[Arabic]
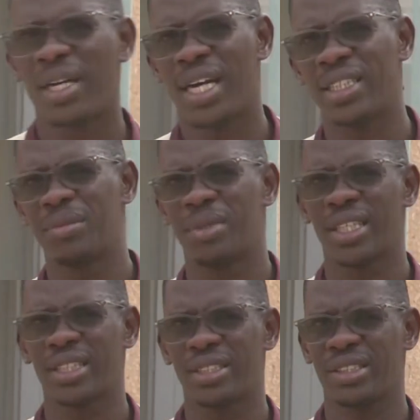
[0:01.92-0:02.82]
أحد
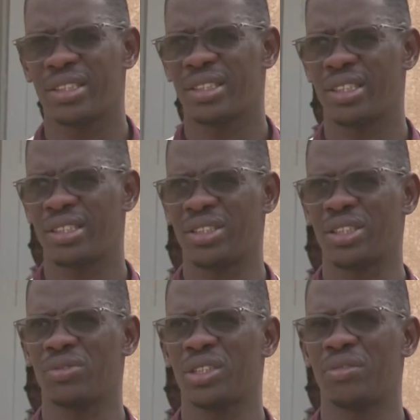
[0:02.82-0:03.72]
مراكز
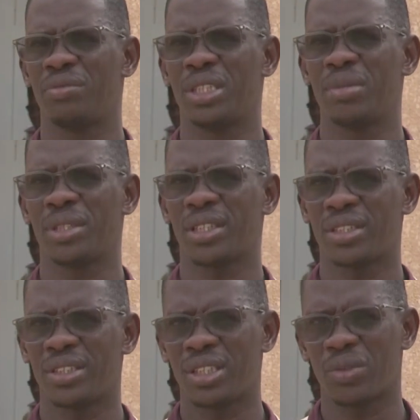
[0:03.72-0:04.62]
التصويت في
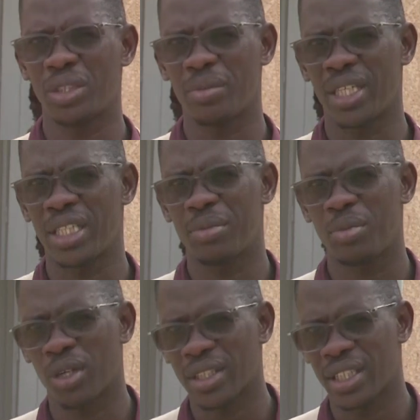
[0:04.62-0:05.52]
مدرسة التكوين المهني
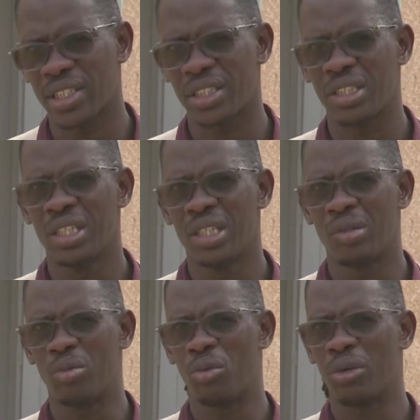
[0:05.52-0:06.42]
بمقاطعة
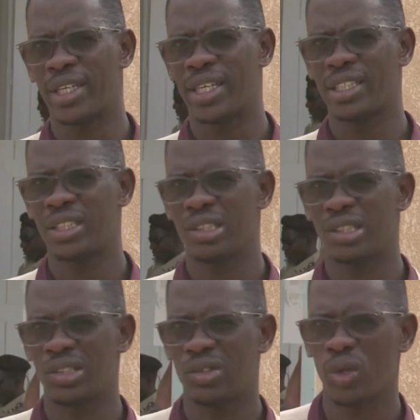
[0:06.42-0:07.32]

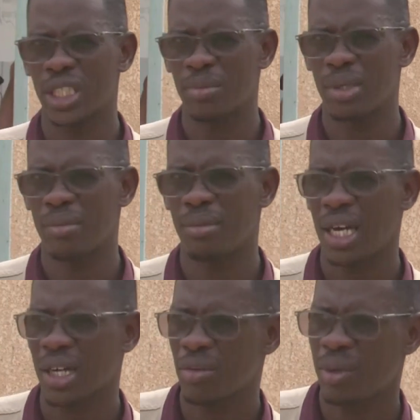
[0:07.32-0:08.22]
بوغادي نواكب
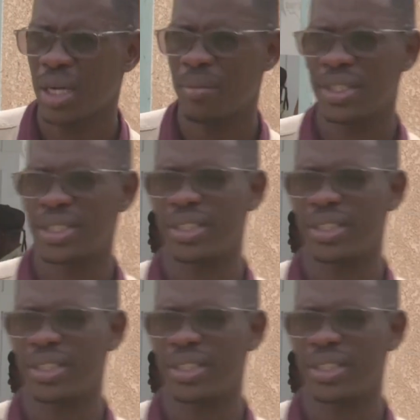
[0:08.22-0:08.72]
معكم عملية